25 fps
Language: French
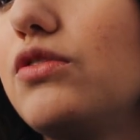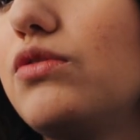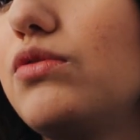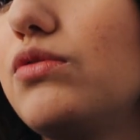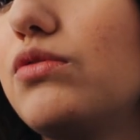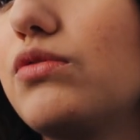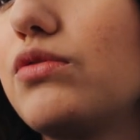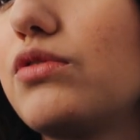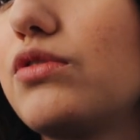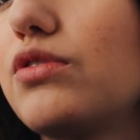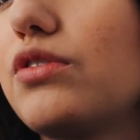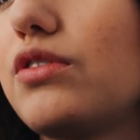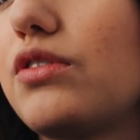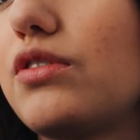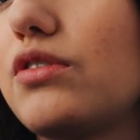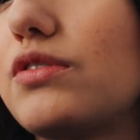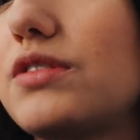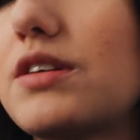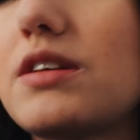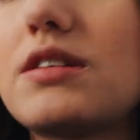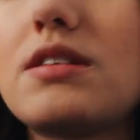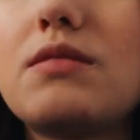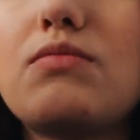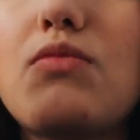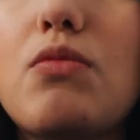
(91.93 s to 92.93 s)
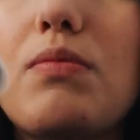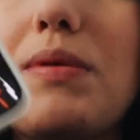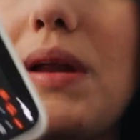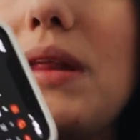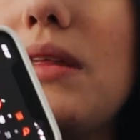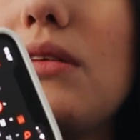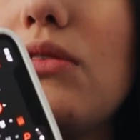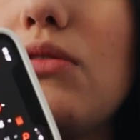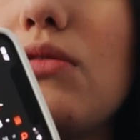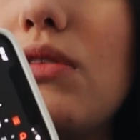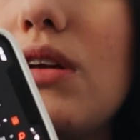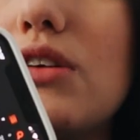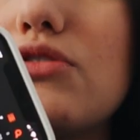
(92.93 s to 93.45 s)
Donc euh, ça c'est mon
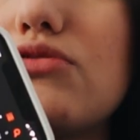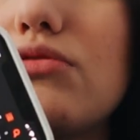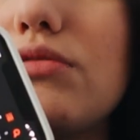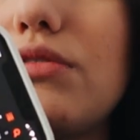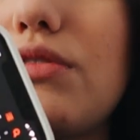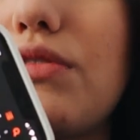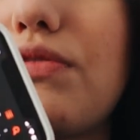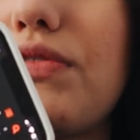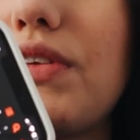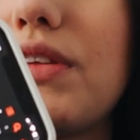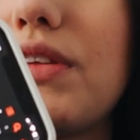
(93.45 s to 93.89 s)
planning de la journée en